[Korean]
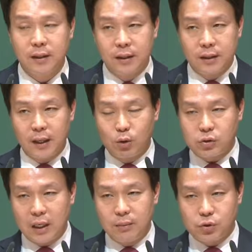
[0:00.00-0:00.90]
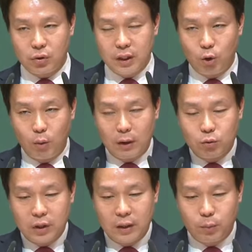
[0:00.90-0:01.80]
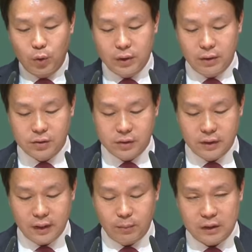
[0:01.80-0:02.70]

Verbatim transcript: 예루살렘 성이 로마 군대에 포위되었을 때